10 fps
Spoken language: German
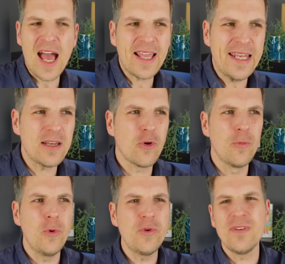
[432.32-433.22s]
eine
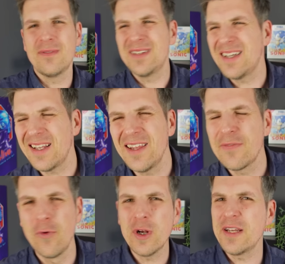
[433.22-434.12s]
Agentenkomödie? Ja,
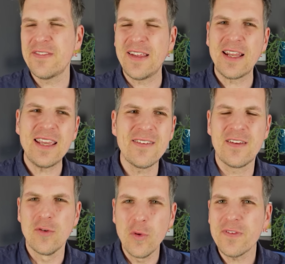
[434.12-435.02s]
nicht wirklich, denn
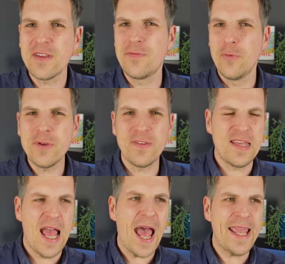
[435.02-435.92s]
richtig lustig wird es
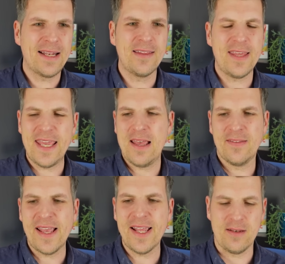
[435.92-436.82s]
hier eigentlich eher
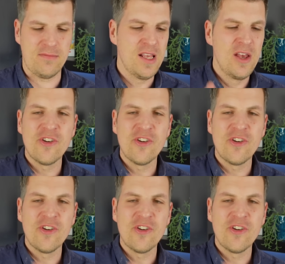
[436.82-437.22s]
selten.